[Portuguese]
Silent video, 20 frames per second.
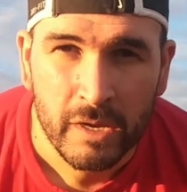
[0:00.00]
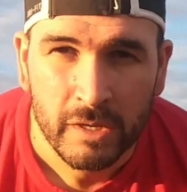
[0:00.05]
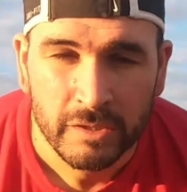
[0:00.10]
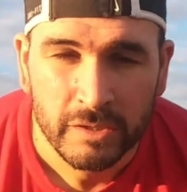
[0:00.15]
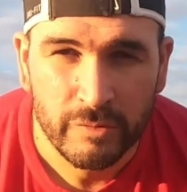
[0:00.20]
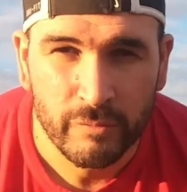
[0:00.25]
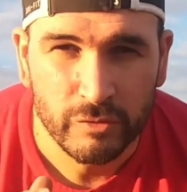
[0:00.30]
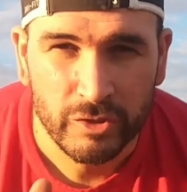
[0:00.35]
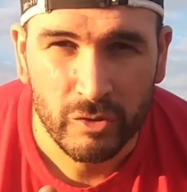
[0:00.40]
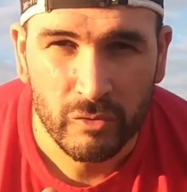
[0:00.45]

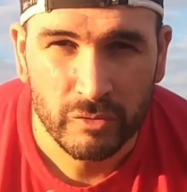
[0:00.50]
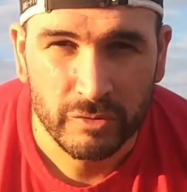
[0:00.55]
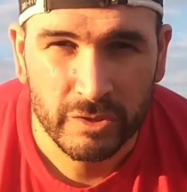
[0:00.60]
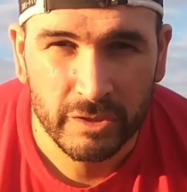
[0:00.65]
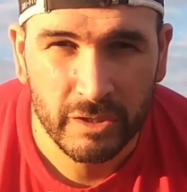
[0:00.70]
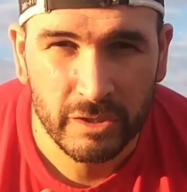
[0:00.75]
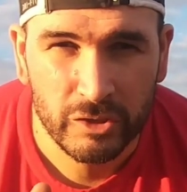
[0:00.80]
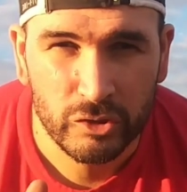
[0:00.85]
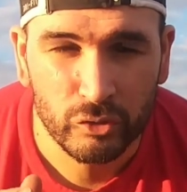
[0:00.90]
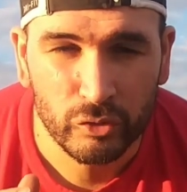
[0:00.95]
Se você
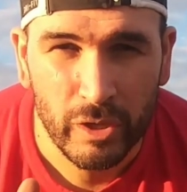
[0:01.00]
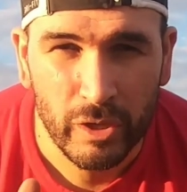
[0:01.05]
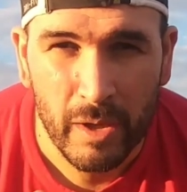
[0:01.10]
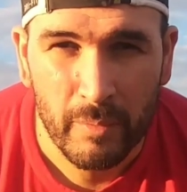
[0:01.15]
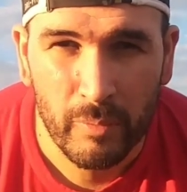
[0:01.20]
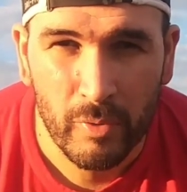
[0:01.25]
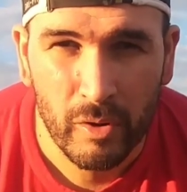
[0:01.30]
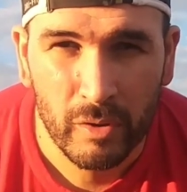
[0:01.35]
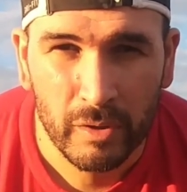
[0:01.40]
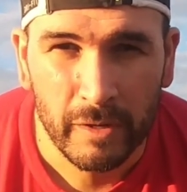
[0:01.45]
conseguir chutar
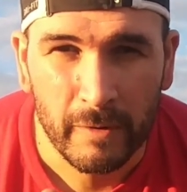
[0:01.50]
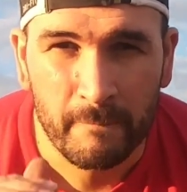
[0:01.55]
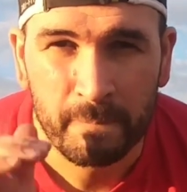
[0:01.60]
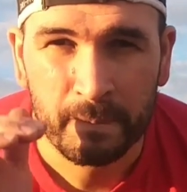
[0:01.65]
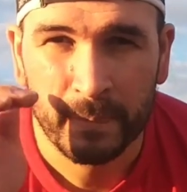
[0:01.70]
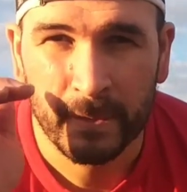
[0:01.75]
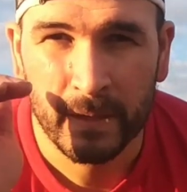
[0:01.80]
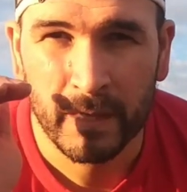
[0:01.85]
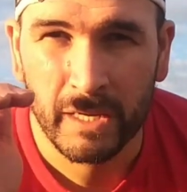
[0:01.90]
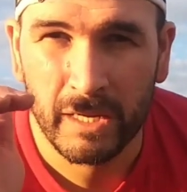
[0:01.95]
a bola
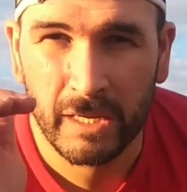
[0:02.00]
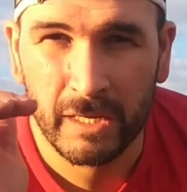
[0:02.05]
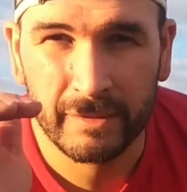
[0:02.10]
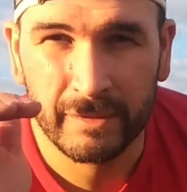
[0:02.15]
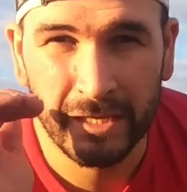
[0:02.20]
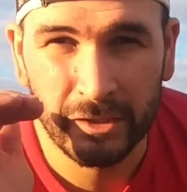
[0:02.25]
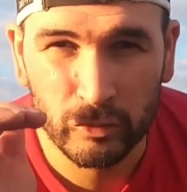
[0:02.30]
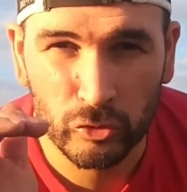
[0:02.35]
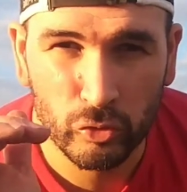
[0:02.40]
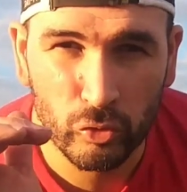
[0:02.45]
uh,
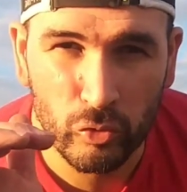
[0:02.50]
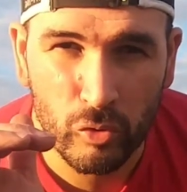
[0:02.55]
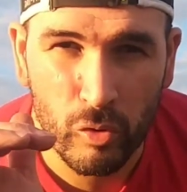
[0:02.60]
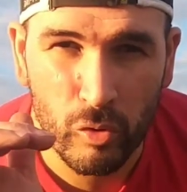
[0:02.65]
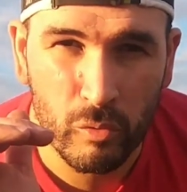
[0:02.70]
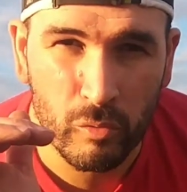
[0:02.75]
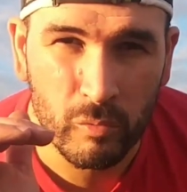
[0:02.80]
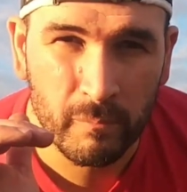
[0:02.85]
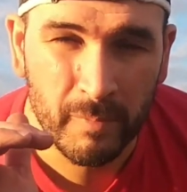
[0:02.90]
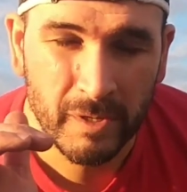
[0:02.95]
dentro do
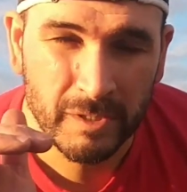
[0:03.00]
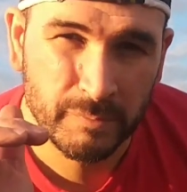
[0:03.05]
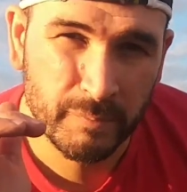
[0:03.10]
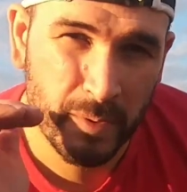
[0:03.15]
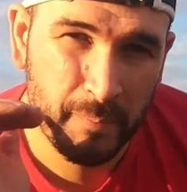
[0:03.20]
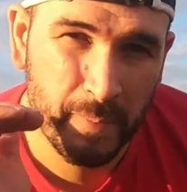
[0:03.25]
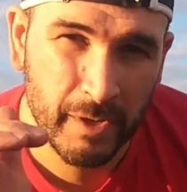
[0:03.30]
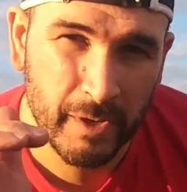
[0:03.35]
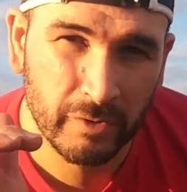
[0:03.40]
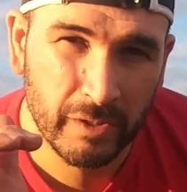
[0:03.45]
gol, mas
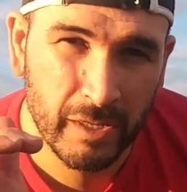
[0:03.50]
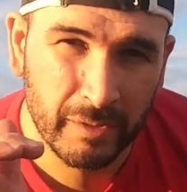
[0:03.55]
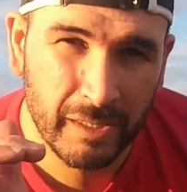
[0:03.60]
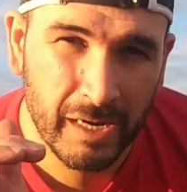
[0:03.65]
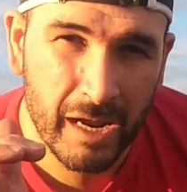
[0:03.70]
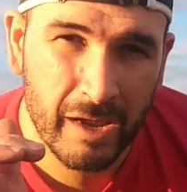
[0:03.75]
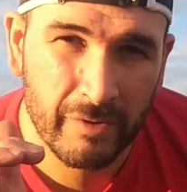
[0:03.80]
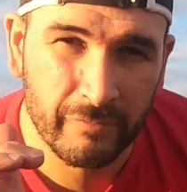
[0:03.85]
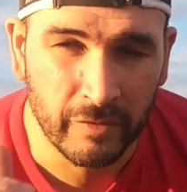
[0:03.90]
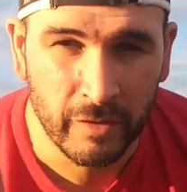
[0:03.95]
bem perto da
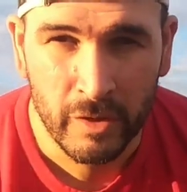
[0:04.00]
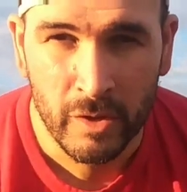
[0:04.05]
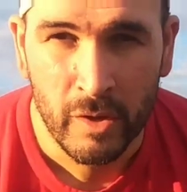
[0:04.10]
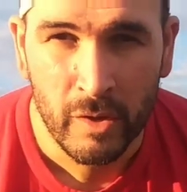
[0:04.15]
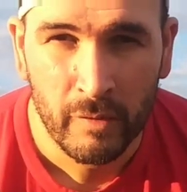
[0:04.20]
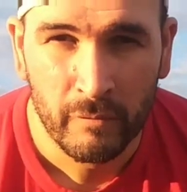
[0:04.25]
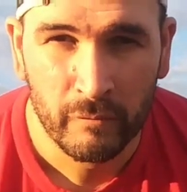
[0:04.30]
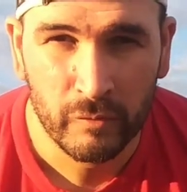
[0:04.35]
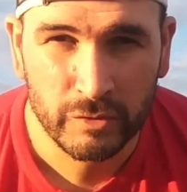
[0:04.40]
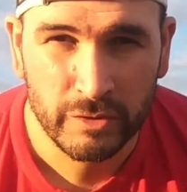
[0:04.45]
trave,
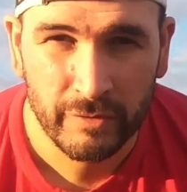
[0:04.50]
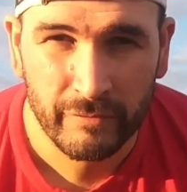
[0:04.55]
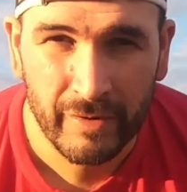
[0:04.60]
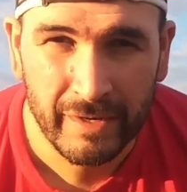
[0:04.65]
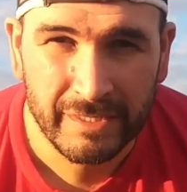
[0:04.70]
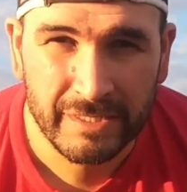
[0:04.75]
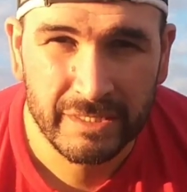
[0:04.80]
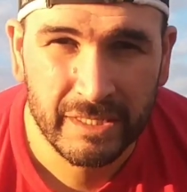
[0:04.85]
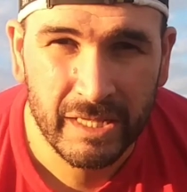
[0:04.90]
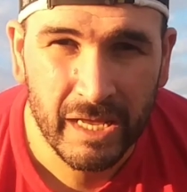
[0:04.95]
você
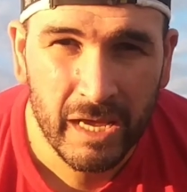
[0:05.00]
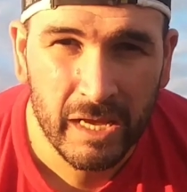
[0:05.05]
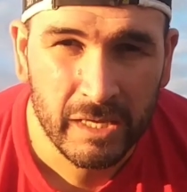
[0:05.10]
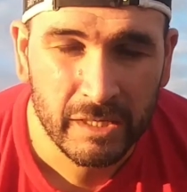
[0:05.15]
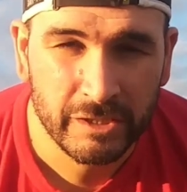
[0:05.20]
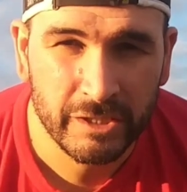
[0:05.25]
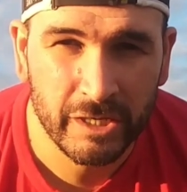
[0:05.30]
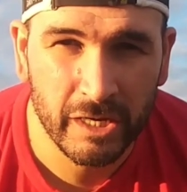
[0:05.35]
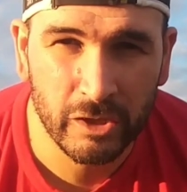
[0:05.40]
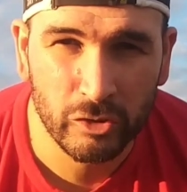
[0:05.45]
vai estar
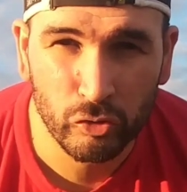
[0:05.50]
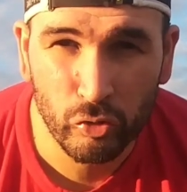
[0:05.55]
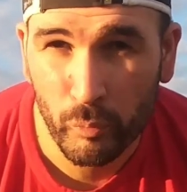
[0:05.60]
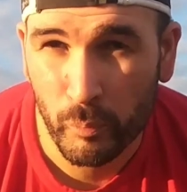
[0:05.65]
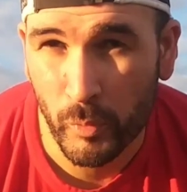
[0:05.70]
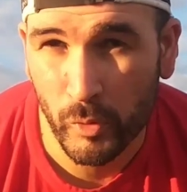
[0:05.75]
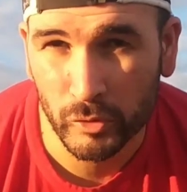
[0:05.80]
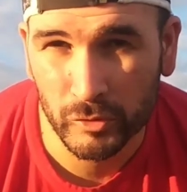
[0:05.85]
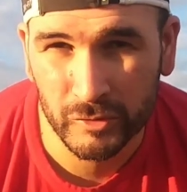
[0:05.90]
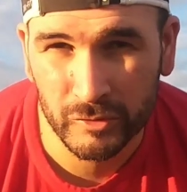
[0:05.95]
chegando no
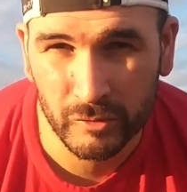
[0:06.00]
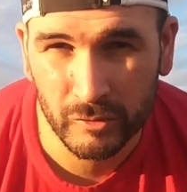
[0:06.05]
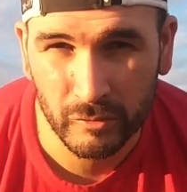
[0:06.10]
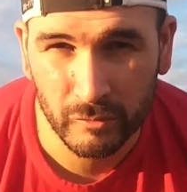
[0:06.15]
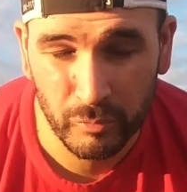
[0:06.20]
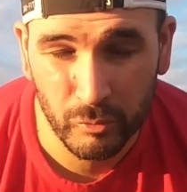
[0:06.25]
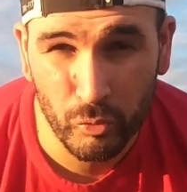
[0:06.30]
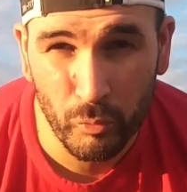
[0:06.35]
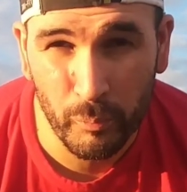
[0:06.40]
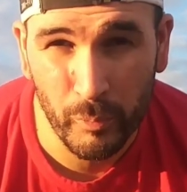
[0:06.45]
ponto,
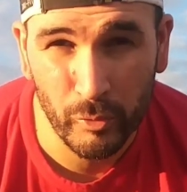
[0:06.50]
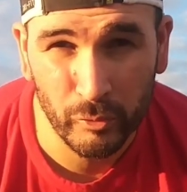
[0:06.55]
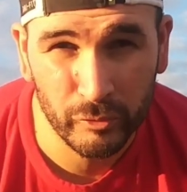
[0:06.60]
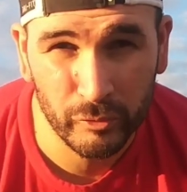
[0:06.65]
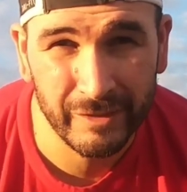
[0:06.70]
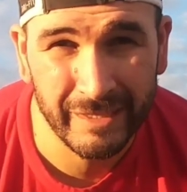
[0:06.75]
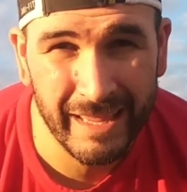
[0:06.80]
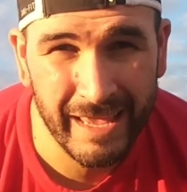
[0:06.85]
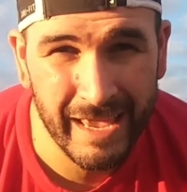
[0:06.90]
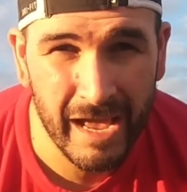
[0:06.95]
no
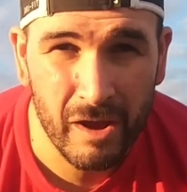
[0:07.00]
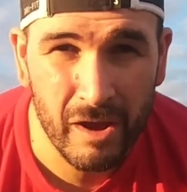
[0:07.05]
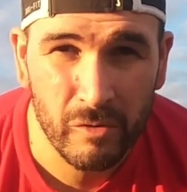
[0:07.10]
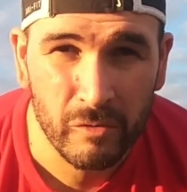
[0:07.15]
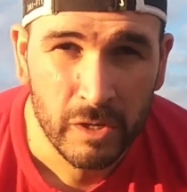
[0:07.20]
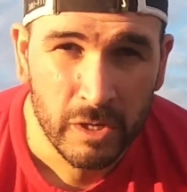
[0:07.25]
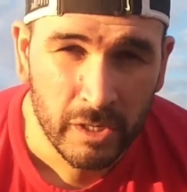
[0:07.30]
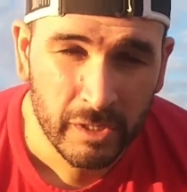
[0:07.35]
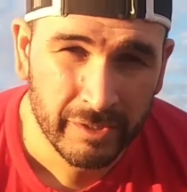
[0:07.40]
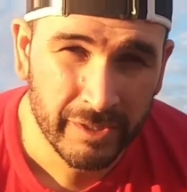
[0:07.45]
ponto ideal
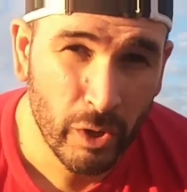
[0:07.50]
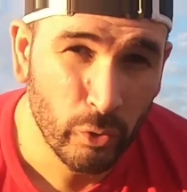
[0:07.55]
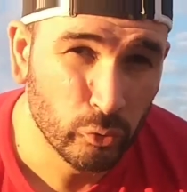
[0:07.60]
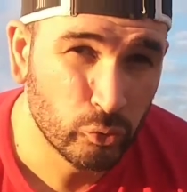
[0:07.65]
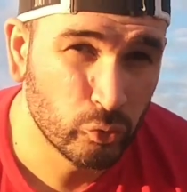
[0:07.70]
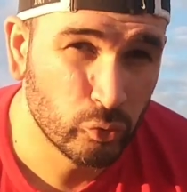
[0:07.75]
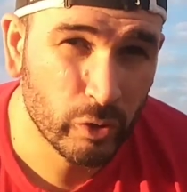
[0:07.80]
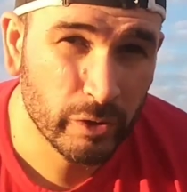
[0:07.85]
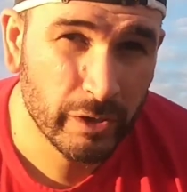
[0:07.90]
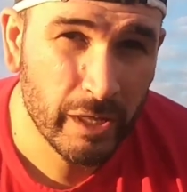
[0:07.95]
da
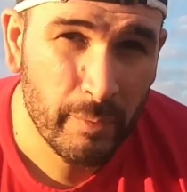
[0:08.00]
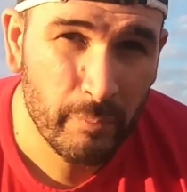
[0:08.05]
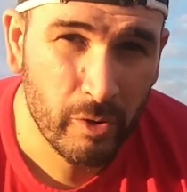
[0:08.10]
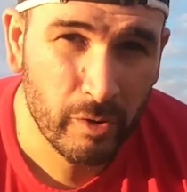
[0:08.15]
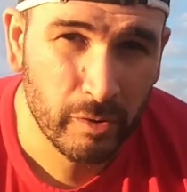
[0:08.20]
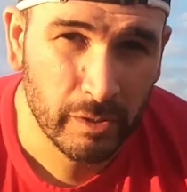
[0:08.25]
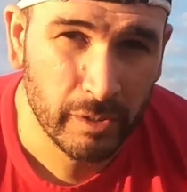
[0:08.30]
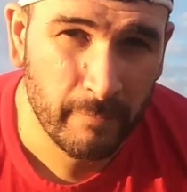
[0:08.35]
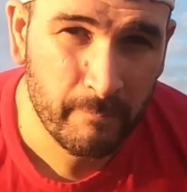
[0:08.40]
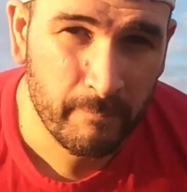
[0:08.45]
altura da
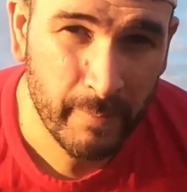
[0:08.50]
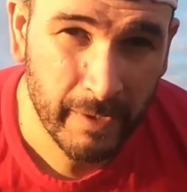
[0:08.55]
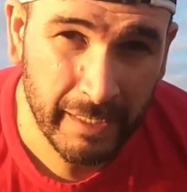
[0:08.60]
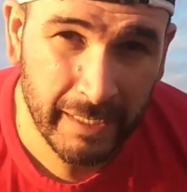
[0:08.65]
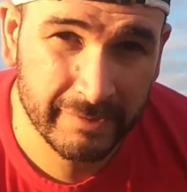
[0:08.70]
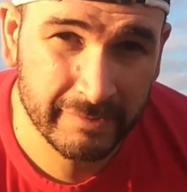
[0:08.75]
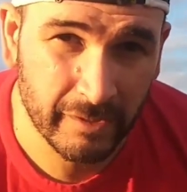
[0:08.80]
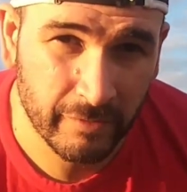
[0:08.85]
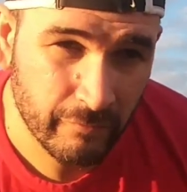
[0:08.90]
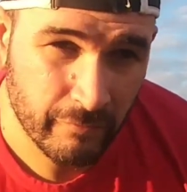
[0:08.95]
bola,
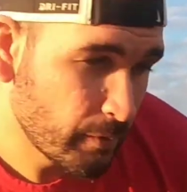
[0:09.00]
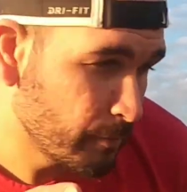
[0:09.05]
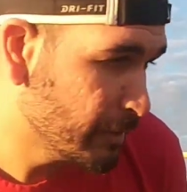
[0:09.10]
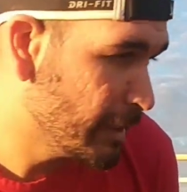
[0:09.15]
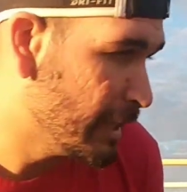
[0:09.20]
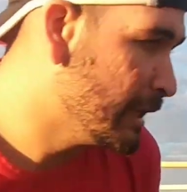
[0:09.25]
beleza? Vamos